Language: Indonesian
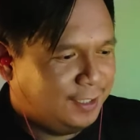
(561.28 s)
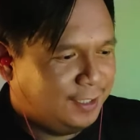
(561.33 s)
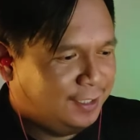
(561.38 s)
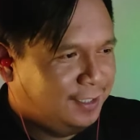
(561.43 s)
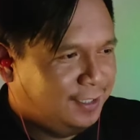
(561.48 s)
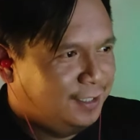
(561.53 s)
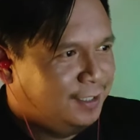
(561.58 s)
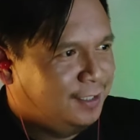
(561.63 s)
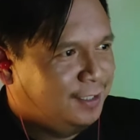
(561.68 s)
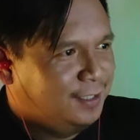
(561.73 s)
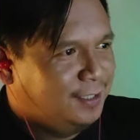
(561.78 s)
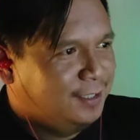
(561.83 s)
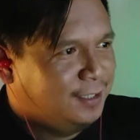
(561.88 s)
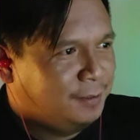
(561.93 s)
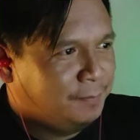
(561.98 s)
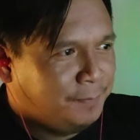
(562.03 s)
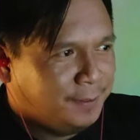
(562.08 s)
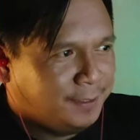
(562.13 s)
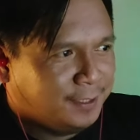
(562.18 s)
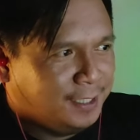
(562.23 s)
nih.
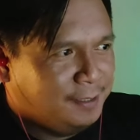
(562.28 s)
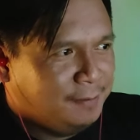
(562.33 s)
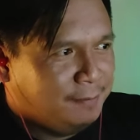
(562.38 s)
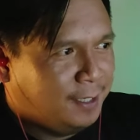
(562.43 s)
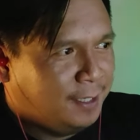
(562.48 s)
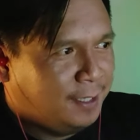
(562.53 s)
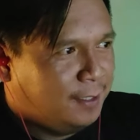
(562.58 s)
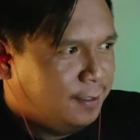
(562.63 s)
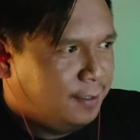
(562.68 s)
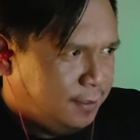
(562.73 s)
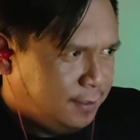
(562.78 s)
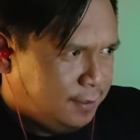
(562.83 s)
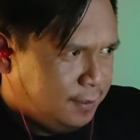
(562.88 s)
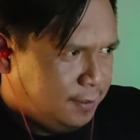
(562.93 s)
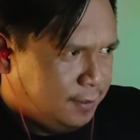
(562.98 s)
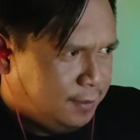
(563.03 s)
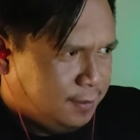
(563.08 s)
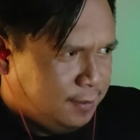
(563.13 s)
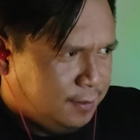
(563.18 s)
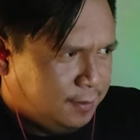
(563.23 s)
Tempat kelima.
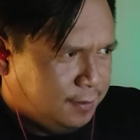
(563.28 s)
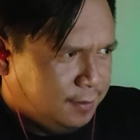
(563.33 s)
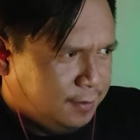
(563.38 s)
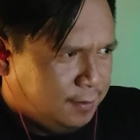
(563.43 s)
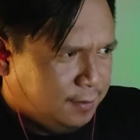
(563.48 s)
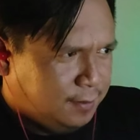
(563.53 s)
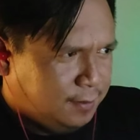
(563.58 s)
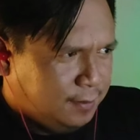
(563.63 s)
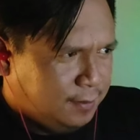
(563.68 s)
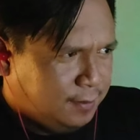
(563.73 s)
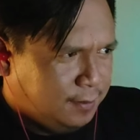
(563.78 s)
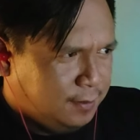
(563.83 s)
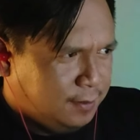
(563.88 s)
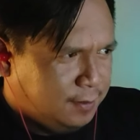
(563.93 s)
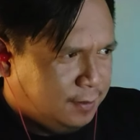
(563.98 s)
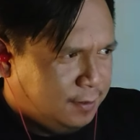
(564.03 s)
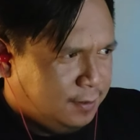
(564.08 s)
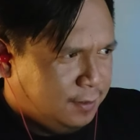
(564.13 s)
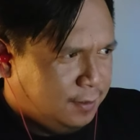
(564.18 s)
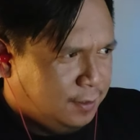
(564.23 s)
Yogyakarta.
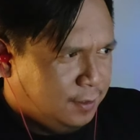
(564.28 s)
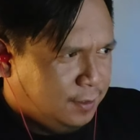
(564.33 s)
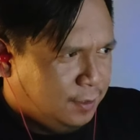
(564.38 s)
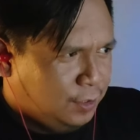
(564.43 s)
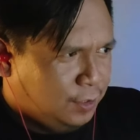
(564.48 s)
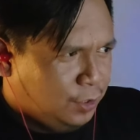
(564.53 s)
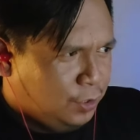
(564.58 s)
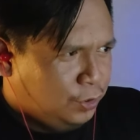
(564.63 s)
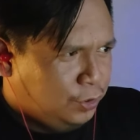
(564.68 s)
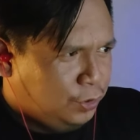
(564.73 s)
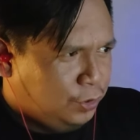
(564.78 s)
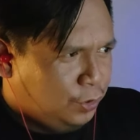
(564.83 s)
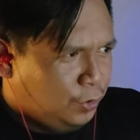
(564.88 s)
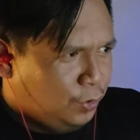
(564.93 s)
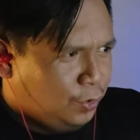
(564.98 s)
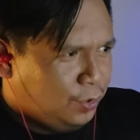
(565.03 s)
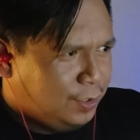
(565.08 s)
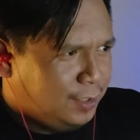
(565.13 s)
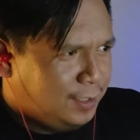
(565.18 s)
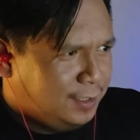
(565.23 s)

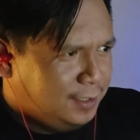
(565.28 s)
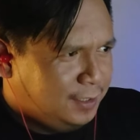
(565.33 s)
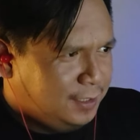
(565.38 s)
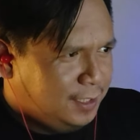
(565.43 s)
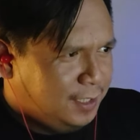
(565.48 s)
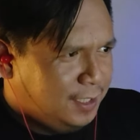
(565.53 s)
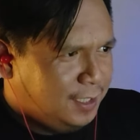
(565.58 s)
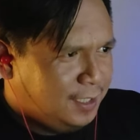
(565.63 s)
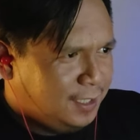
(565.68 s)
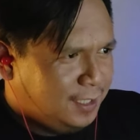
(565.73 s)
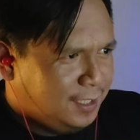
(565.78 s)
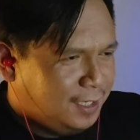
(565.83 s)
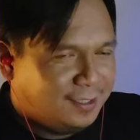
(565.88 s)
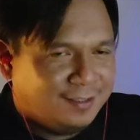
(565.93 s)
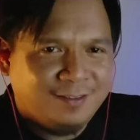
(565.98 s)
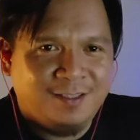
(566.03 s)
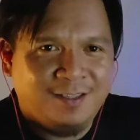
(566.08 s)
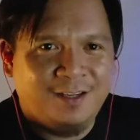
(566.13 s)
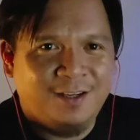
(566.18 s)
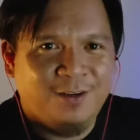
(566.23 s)

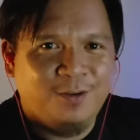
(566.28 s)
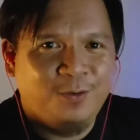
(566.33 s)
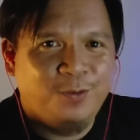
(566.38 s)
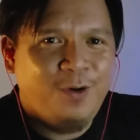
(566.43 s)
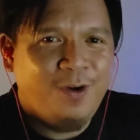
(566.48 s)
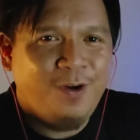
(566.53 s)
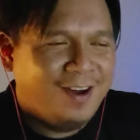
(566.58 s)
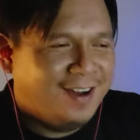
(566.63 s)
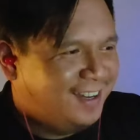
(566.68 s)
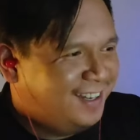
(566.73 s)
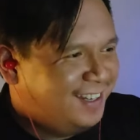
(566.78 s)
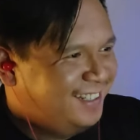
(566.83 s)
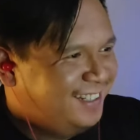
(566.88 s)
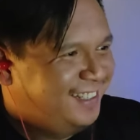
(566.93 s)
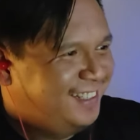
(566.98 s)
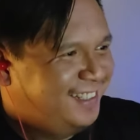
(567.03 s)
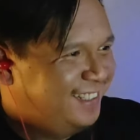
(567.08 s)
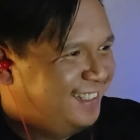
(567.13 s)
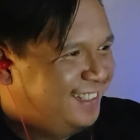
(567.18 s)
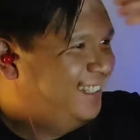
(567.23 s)
Yogyakarta. Wah.
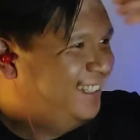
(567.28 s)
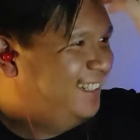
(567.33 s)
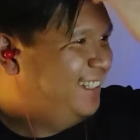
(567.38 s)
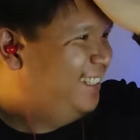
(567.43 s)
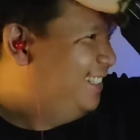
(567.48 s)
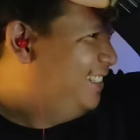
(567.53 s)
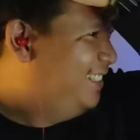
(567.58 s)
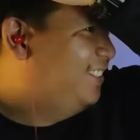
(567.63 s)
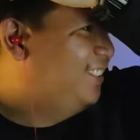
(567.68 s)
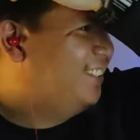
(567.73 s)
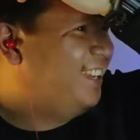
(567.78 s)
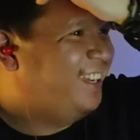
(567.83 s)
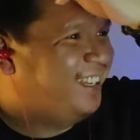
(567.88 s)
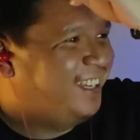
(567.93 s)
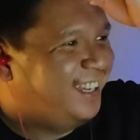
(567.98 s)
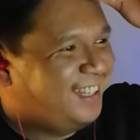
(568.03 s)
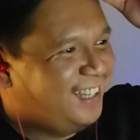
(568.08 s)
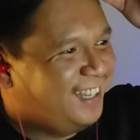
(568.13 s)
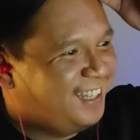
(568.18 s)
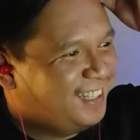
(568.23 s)
Oke, okay,
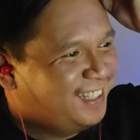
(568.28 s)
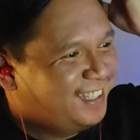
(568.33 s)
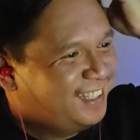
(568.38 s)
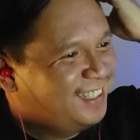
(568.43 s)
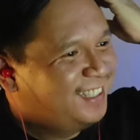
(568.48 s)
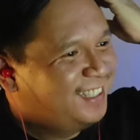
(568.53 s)
oke, okay, oke. Okay.